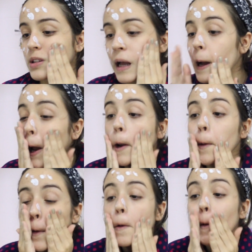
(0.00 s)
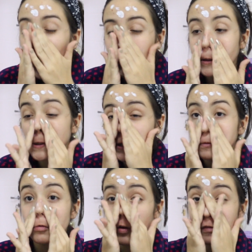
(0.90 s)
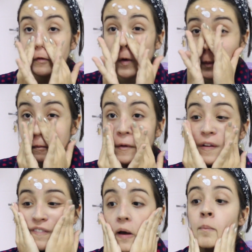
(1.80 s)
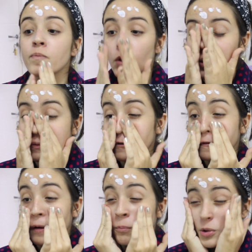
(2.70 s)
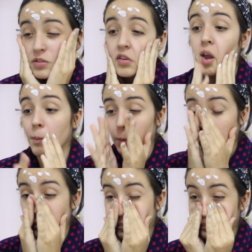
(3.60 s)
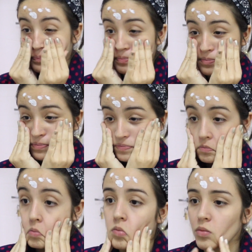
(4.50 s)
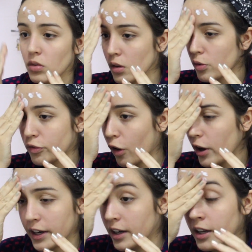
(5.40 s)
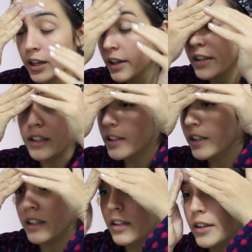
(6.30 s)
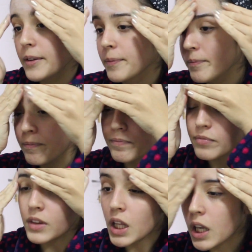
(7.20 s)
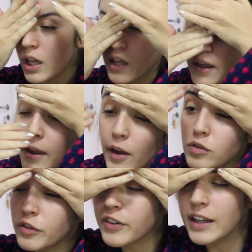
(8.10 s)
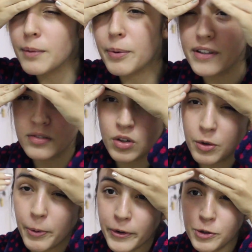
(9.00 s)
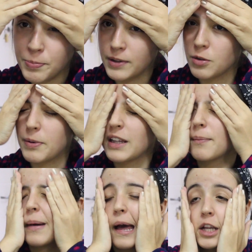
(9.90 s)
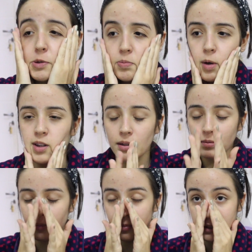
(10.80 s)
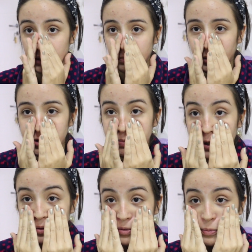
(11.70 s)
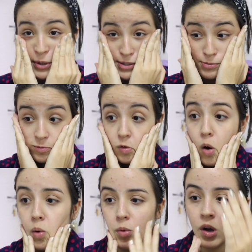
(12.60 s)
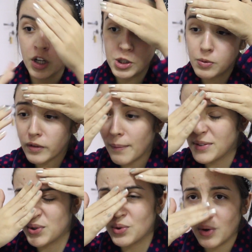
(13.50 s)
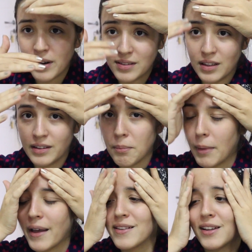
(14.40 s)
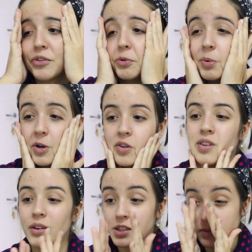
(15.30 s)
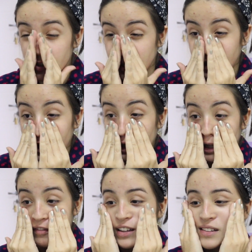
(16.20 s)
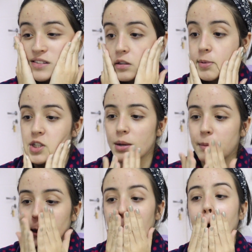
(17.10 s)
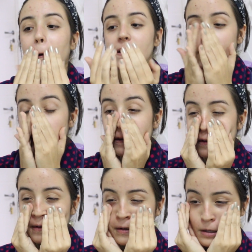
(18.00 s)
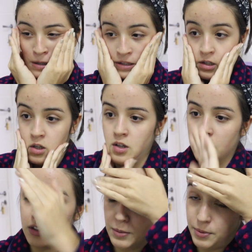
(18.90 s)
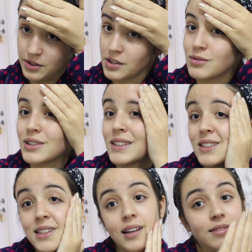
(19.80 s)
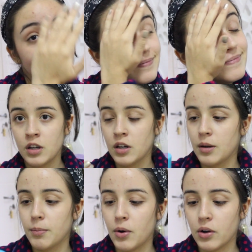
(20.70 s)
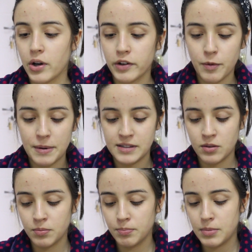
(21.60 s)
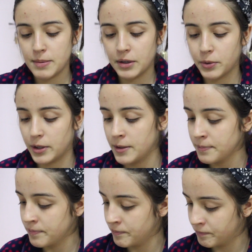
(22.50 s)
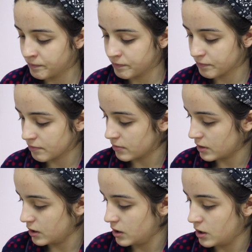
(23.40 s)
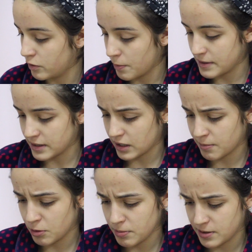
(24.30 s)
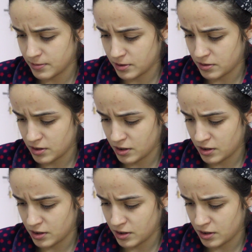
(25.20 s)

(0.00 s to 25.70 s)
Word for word: Ah, eu, acho que no avião eu vou levar... Como eu vou ficar muito tempo fora e eu vou ficar depois no aeroporto de, do Panamá, tipo, mó, mó tempão esperando o próximo voo. Tipo, vou ficar umas 8 horas, até mais, lá no aeroporto. Então acho que vou te levar lencinho pra tirar maquiagem. Depois acho que eu vou cansar. Bom, agora eu vou passar um BB Cream. E eu vou passar com a mão mesmo, eu acho,